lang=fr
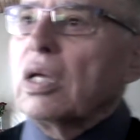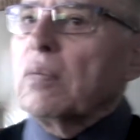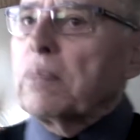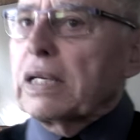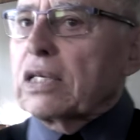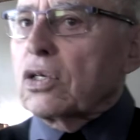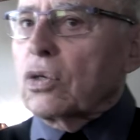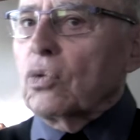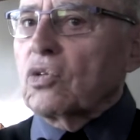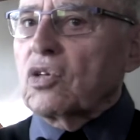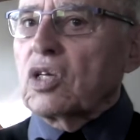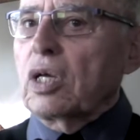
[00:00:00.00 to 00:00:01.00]
parce
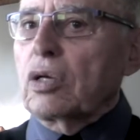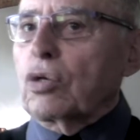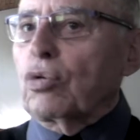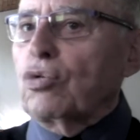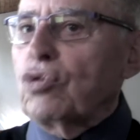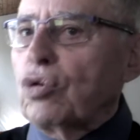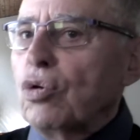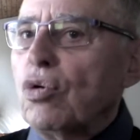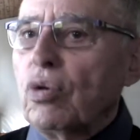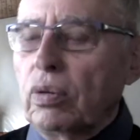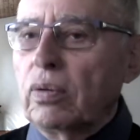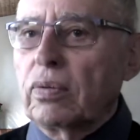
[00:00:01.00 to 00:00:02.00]
qu'on sait que
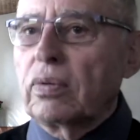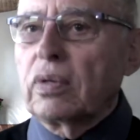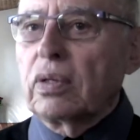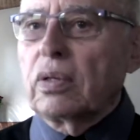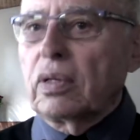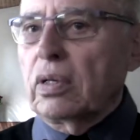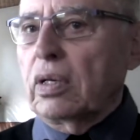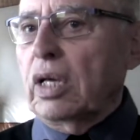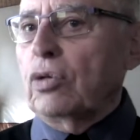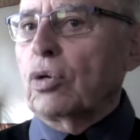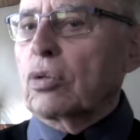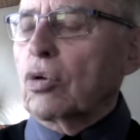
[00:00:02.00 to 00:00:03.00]
Dieu
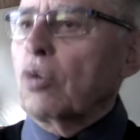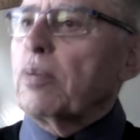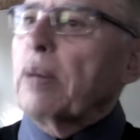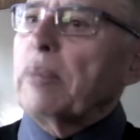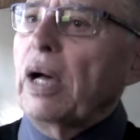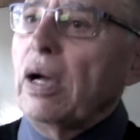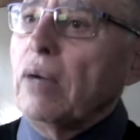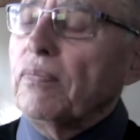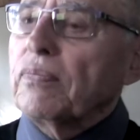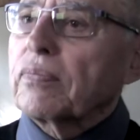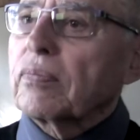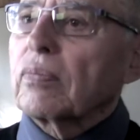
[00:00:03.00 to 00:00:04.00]
est notre papa,
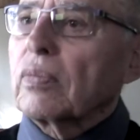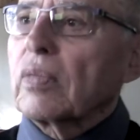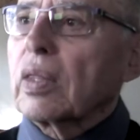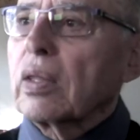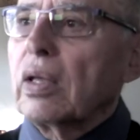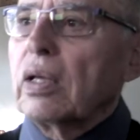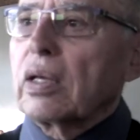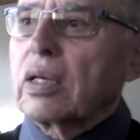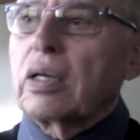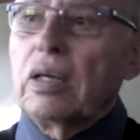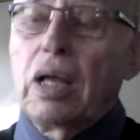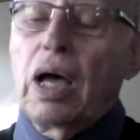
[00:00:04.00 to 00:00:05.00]

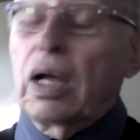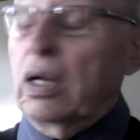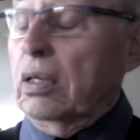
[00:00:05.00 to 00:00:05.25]
qu'il a